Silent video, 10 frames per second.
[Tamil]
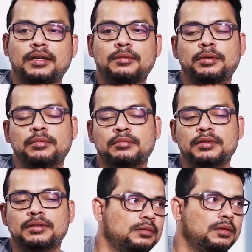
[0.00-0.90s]
எடிட்
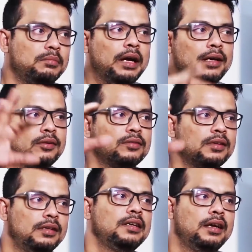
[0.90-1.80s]
பண்ணும்போது அந்த
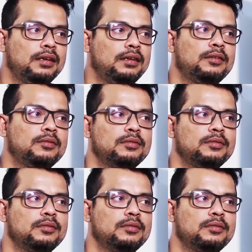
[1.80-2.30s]
பேக்ரவுண்ட் எல்லாம் காலியாக